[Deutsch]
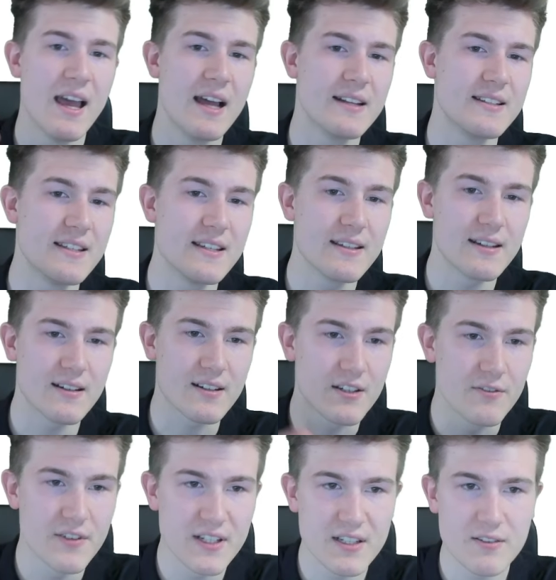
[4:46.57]
die äh,
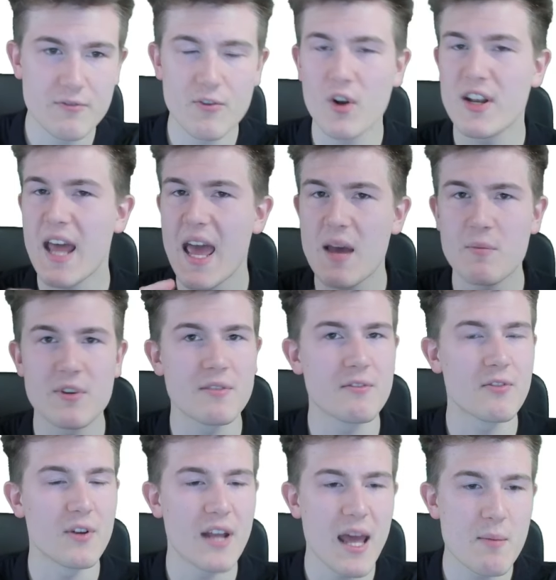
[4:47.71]
Gewinne von, Am
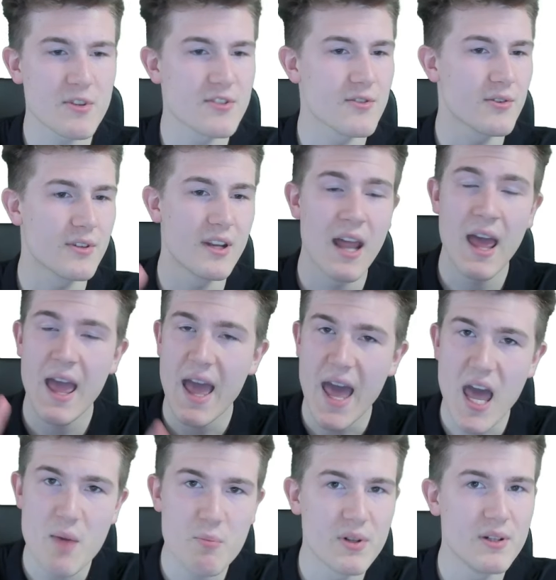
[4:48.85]
von Amazon,
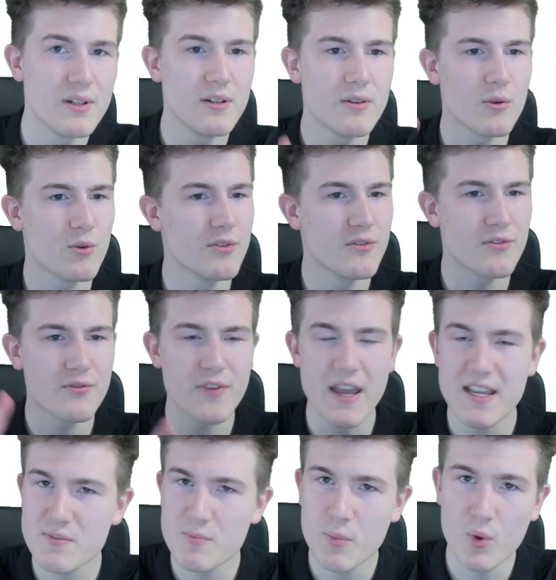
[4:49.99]
Apple und
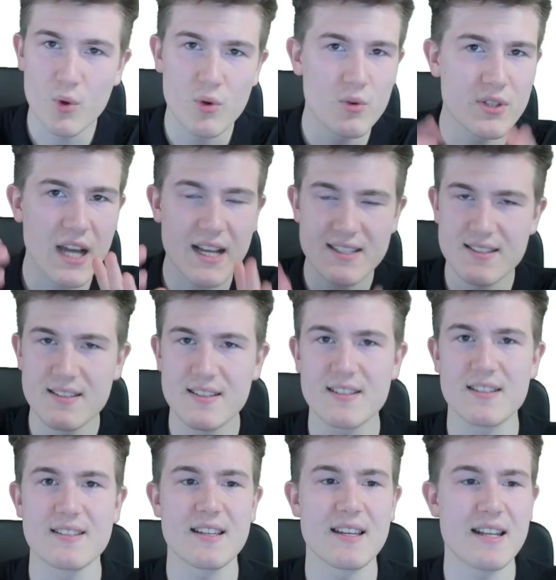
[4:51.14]
Facebook und hast du nicht
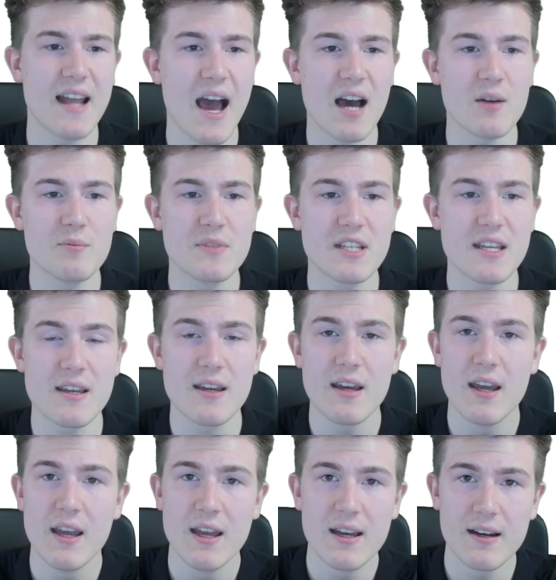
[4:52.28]
gesehen, AMD,
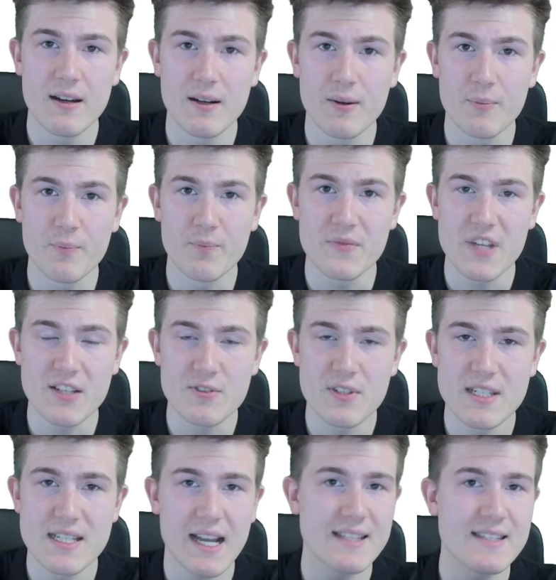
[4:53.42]
ähm, also
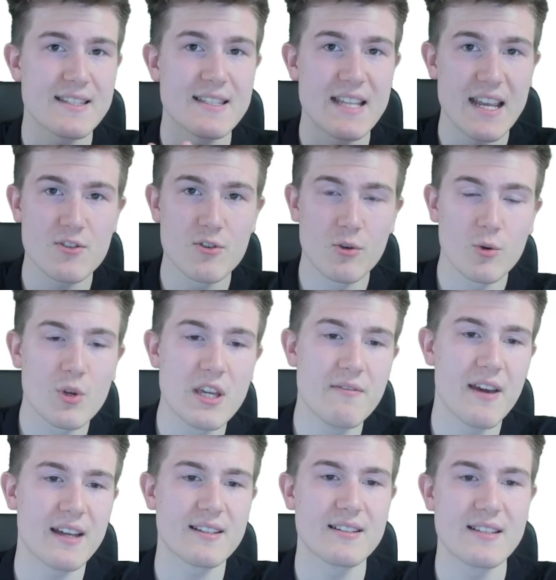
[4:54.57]
diese ganzen
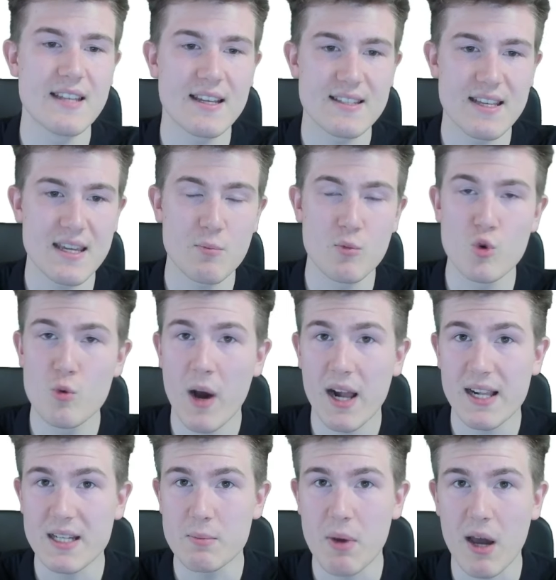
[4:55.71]
Technologiewerte, die jetzt eben überall
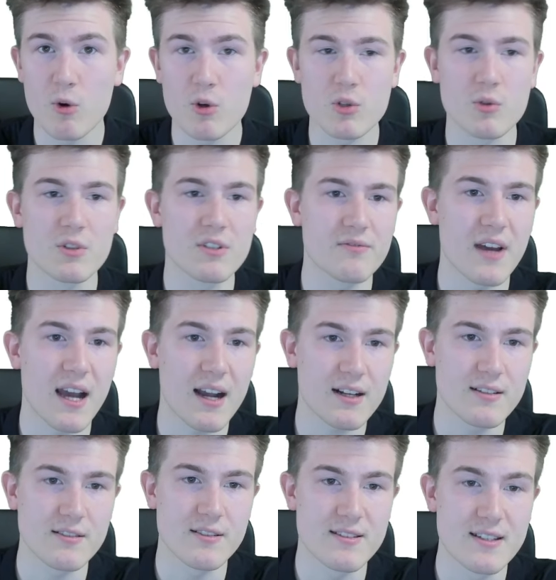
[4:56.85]
gebraucht und gefragt
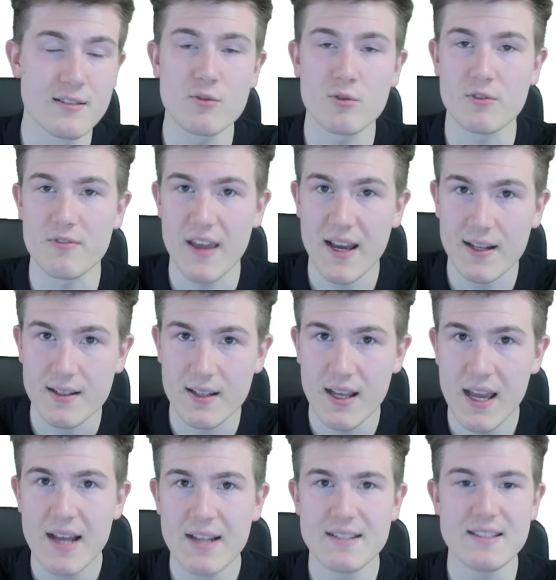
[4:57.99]
äh, sind und werden,
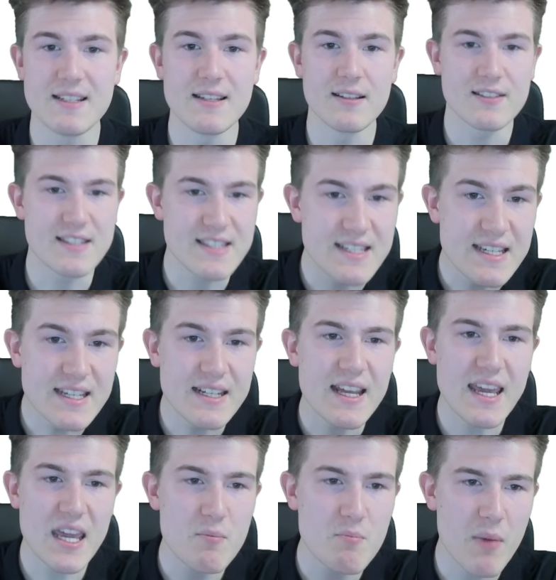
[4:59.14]
die ziehen
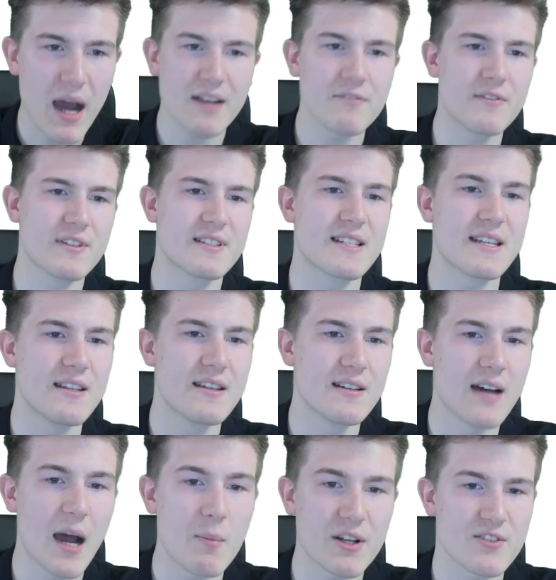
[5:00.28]
eben an. Wir sehen hier
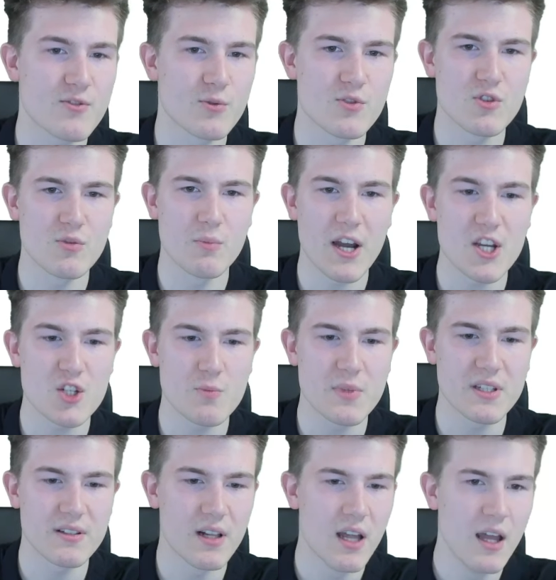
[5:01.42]
Amazon zum
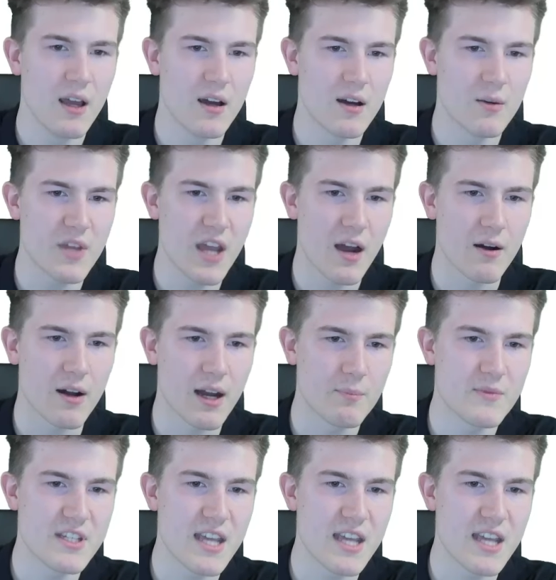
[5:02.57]
Beispiel, ähm, ja, haben die